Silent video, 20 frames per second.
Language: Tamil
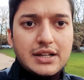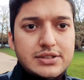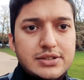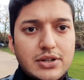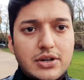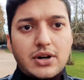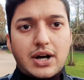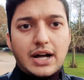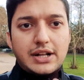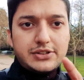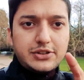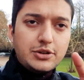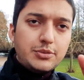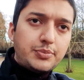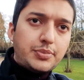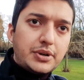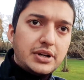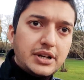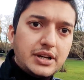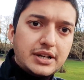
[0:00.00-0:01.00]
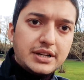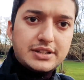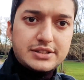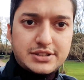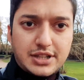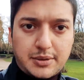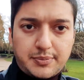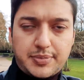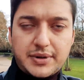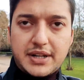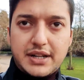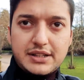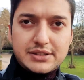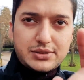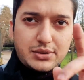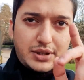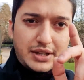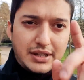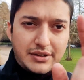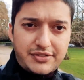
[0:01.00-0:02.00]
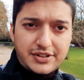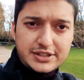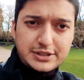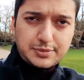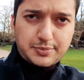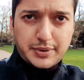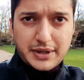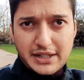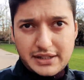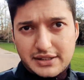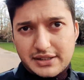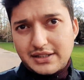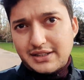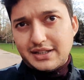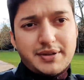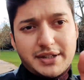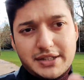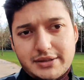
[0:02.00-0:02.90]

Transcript: ஸோ அதுவும் போய் செக் பண்ணலாம் ஸோ இங்கே ஃபஸ்ட் போயிட்டு